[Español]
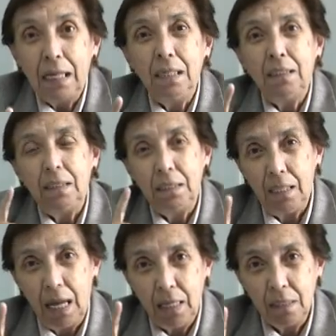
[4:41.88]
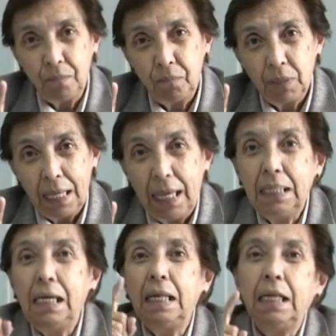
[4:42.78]
necesidad
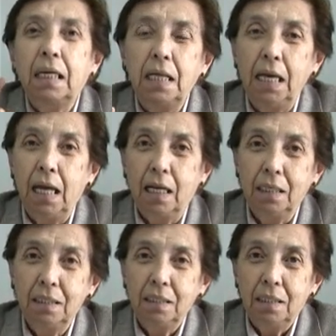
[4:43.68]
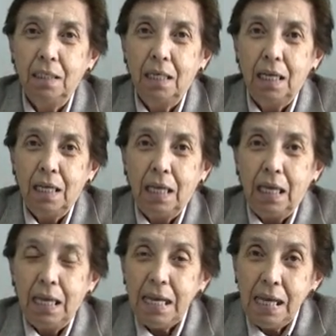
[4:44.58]
es la energía.
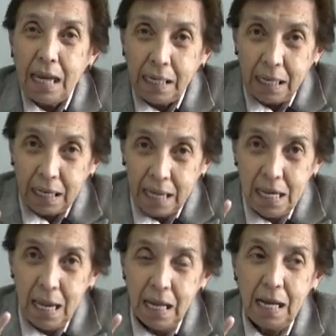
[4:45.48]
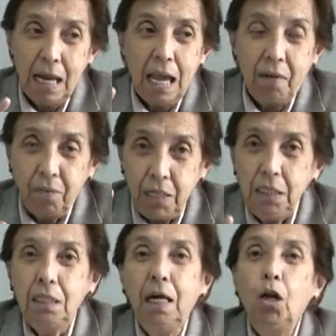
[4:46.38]
Y la energía la
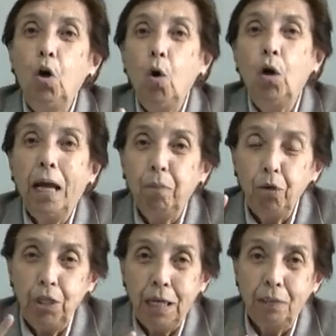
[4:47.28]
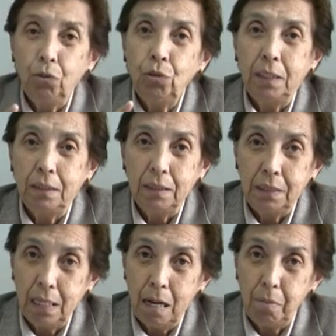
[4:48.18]
brindan los carbohidratos
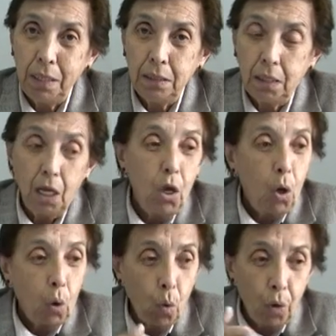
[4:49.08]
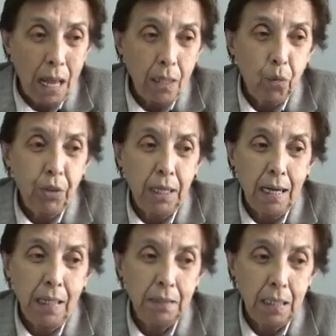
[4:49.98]
esencialmente, con algo de
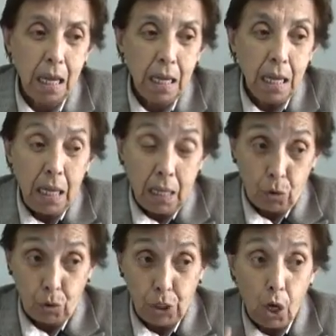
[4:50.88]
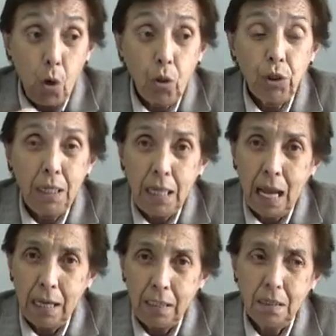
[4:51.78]
grasa. Entonces los
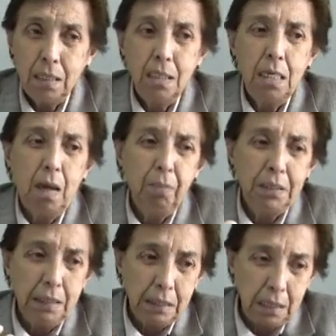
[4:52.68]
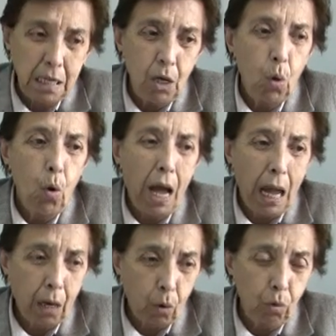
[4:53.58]
cereales, llámese trigo,
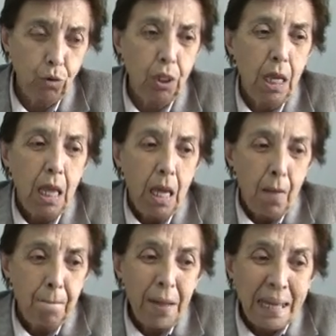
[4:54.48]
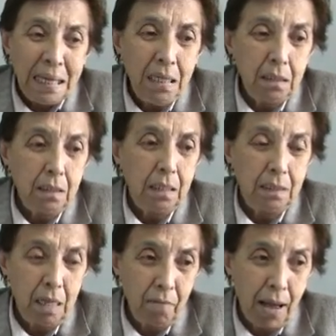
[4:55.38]
arroz, maíz,
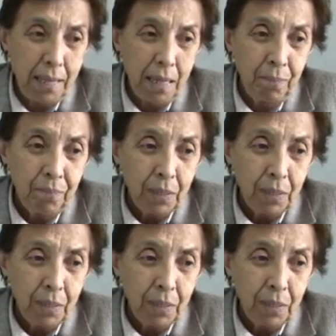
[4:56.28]
cebada,